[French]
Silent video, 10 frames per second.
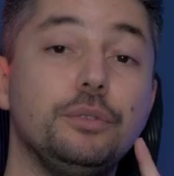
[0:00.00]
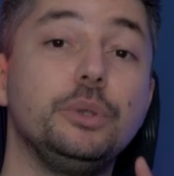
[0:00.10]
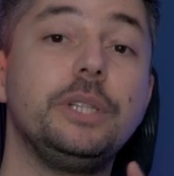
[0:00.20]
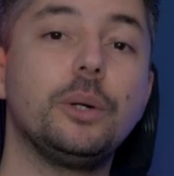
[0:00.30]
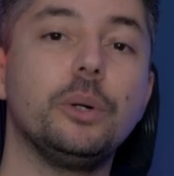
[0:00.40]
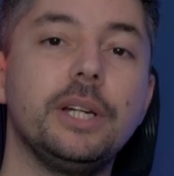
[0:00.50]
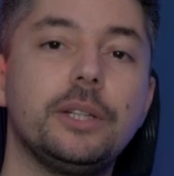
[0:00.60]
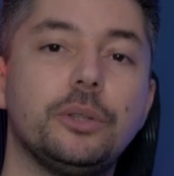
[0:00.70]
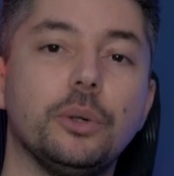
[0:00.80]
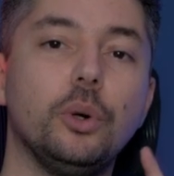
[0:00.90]
qui vous
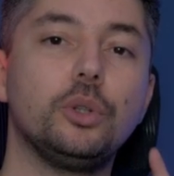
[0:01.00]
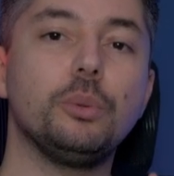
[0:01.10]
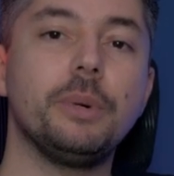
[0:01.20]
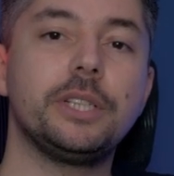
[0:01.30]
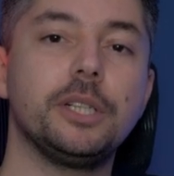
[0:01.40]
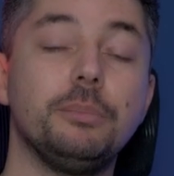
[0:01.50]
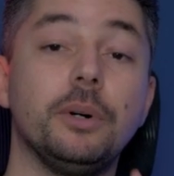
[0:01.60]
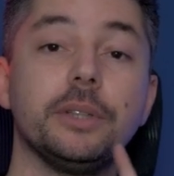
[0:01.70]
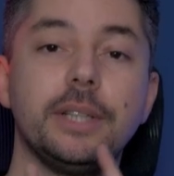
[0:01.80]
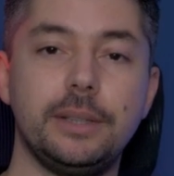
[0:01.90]
déconnecte
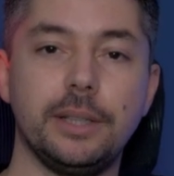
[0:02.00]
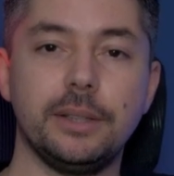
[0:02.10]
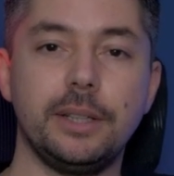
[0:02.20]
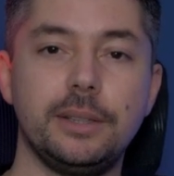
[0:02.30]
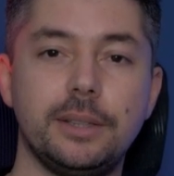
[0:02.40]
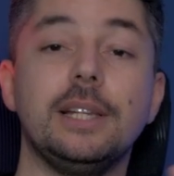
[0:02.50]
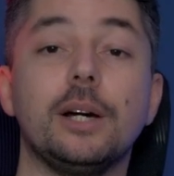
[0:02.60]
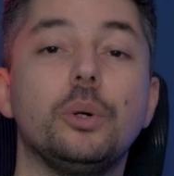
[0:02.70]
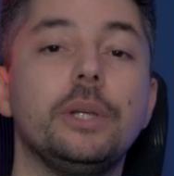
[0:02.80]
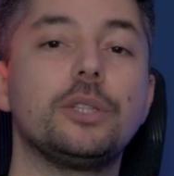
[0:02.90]
automatiquement d'Internet si
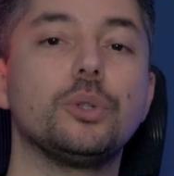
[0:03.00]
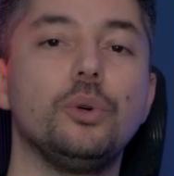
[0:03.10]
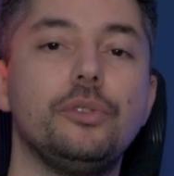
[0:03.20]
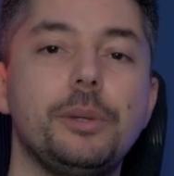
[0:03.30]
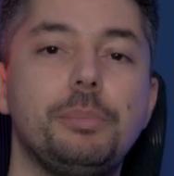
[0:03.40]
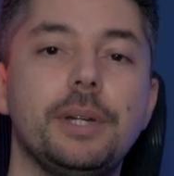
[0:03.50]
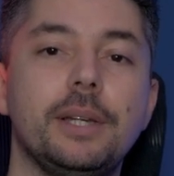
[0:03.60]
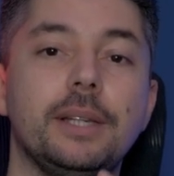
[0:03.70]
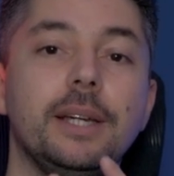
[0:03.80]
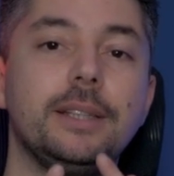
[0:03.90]
la connexion au
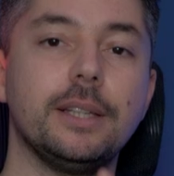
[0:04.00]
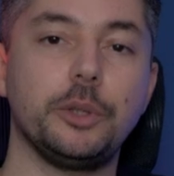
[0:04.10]
VPN est